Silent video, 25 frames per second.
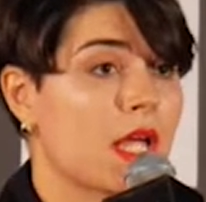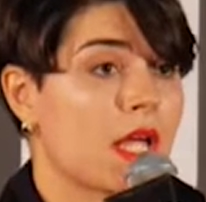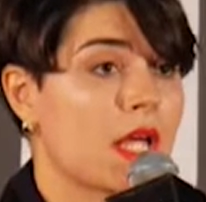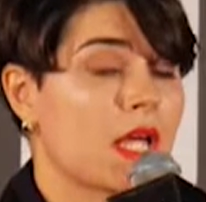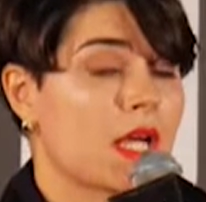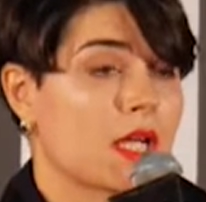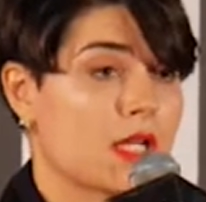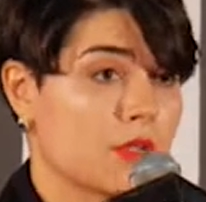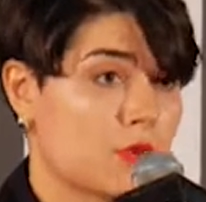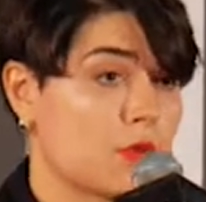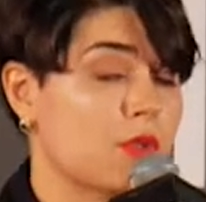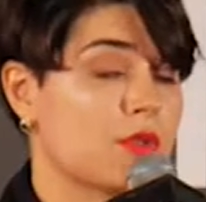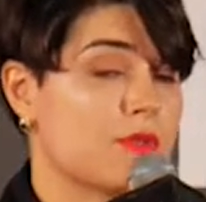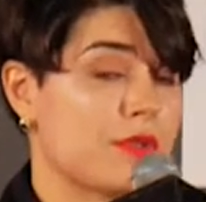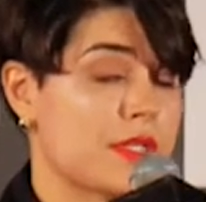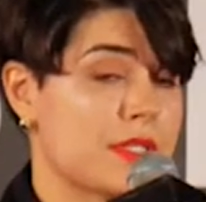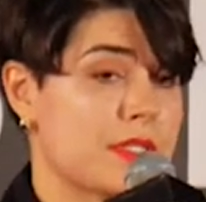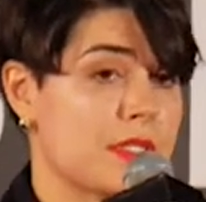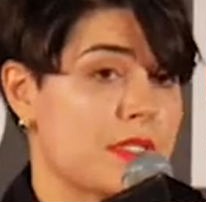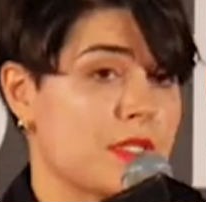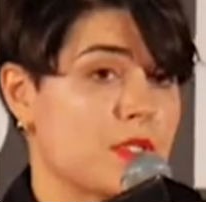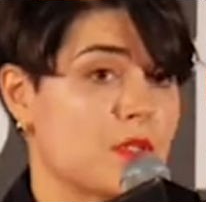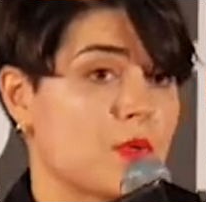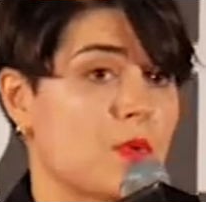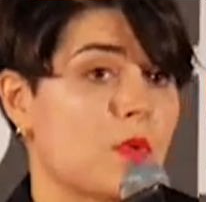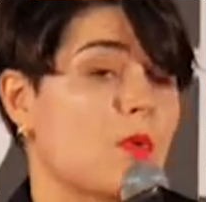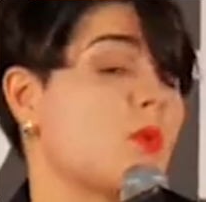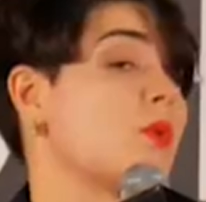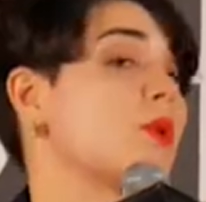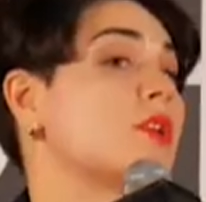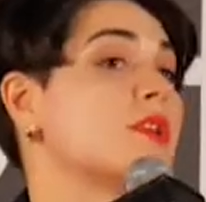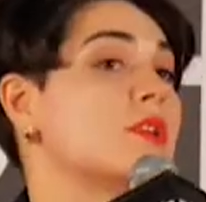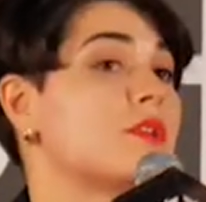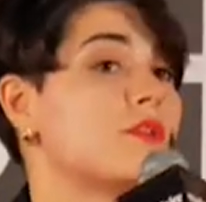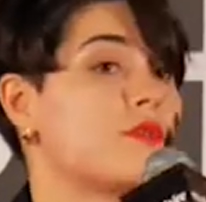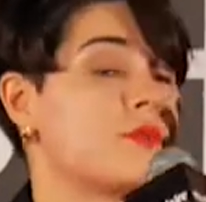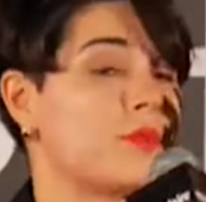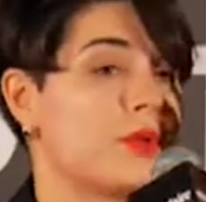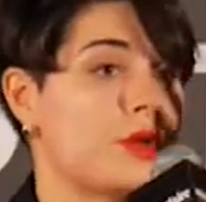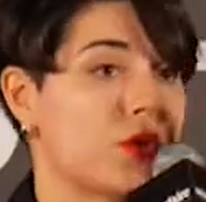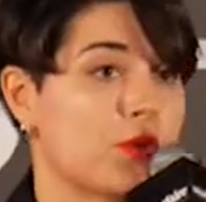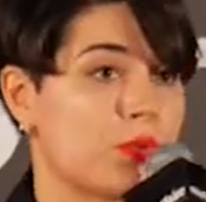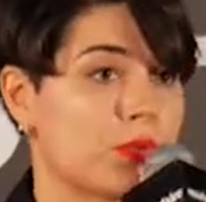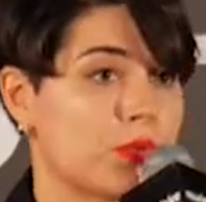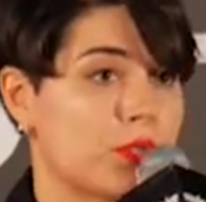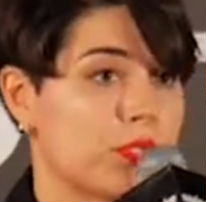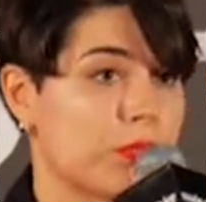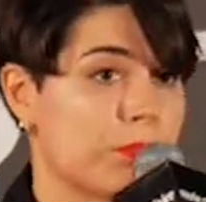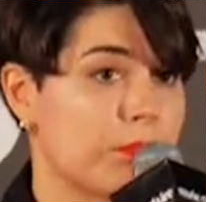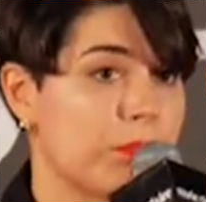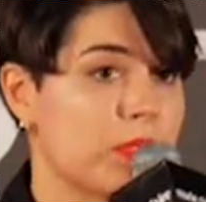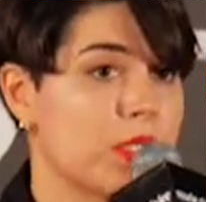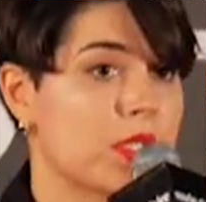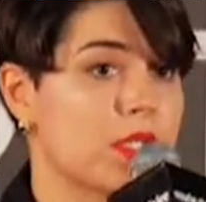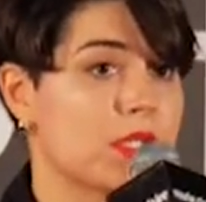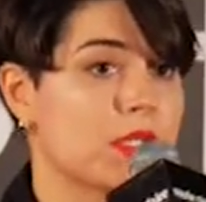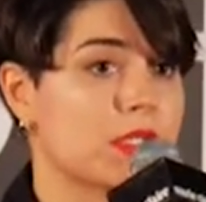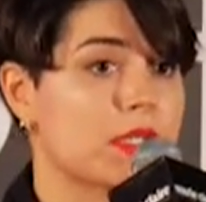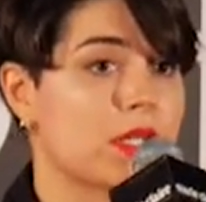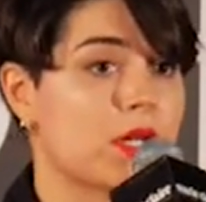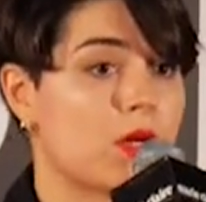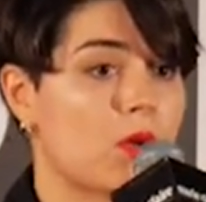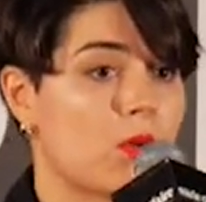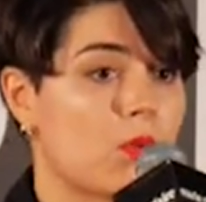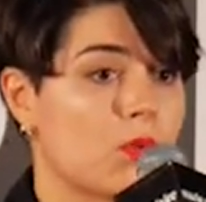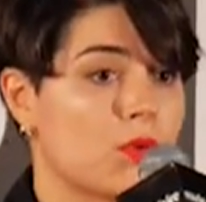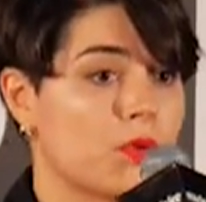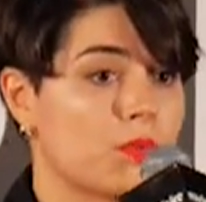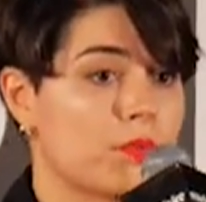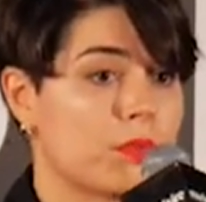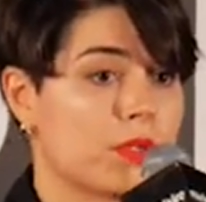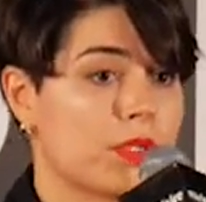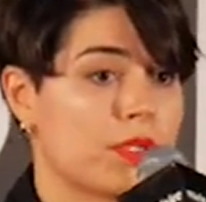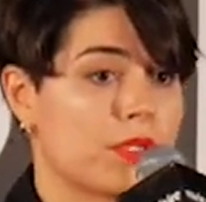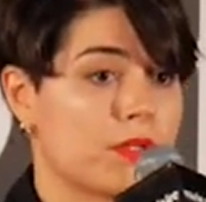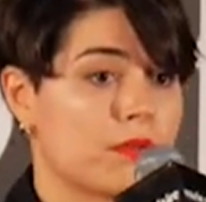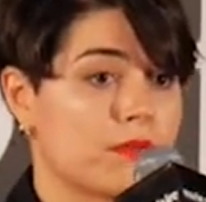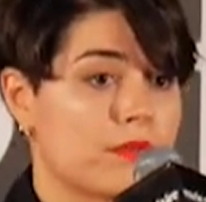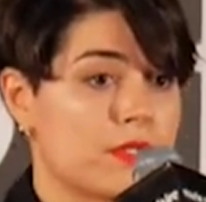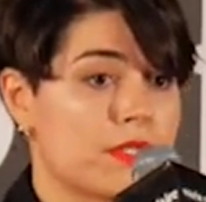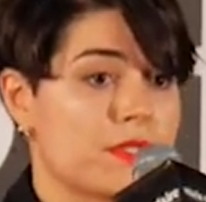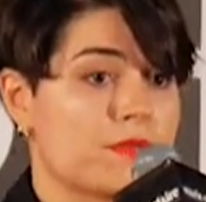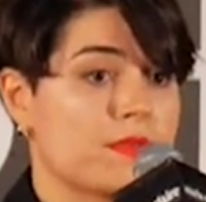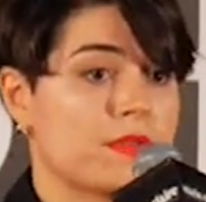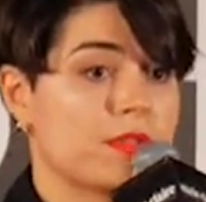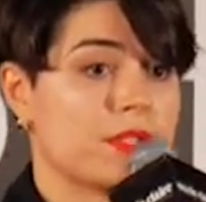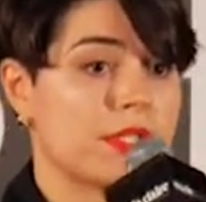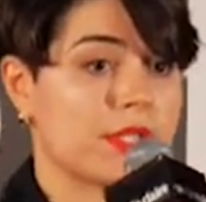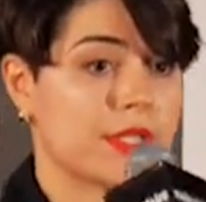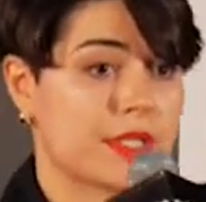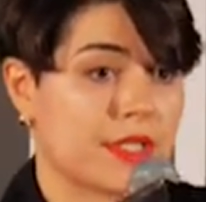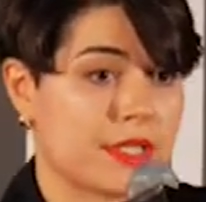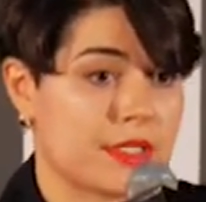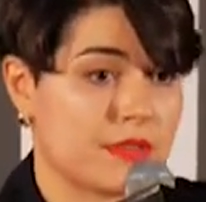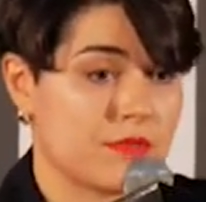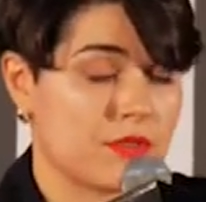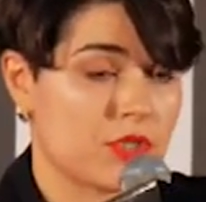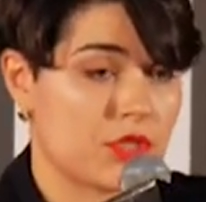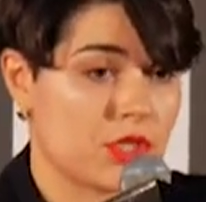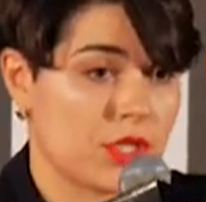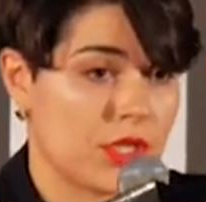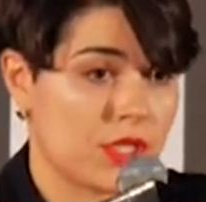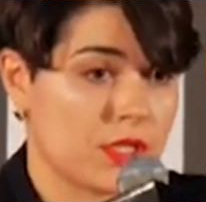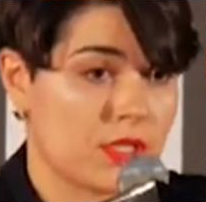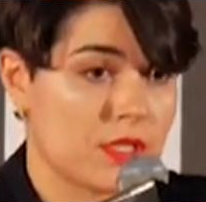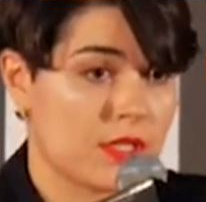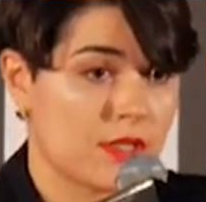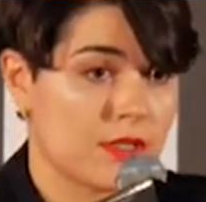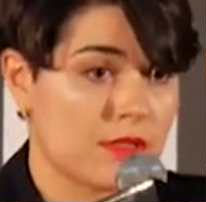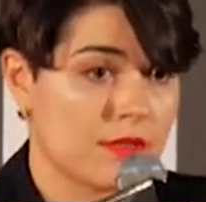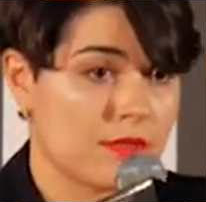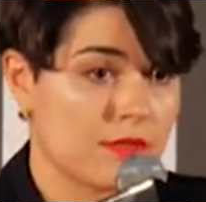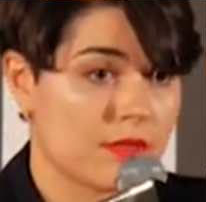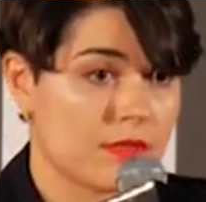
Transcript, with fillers: который возник, он в природном мире, да, он бы вызвал некое движение,